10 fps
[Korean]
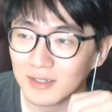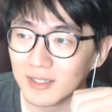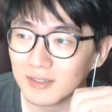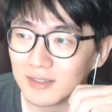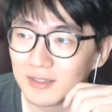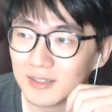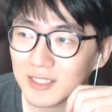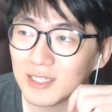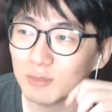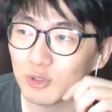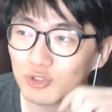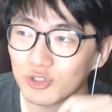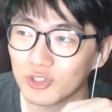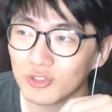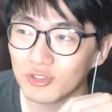그러니까 지금도
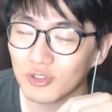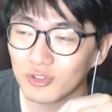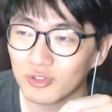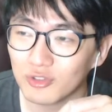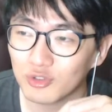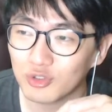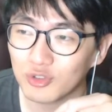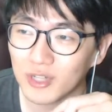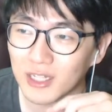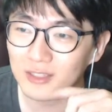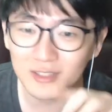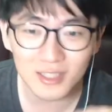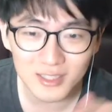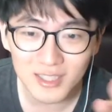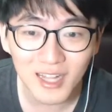추진수 선수는 주루가
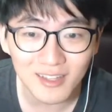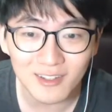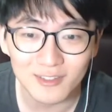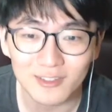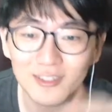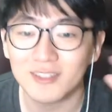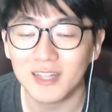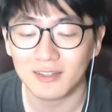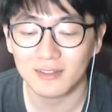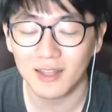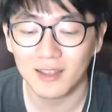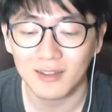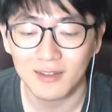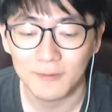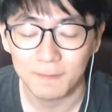느리진 않아요. 느리진
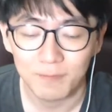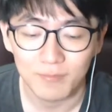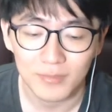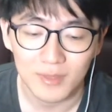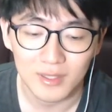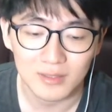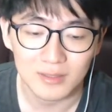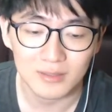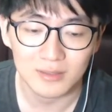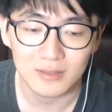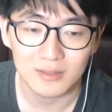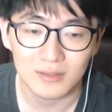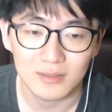않는데 그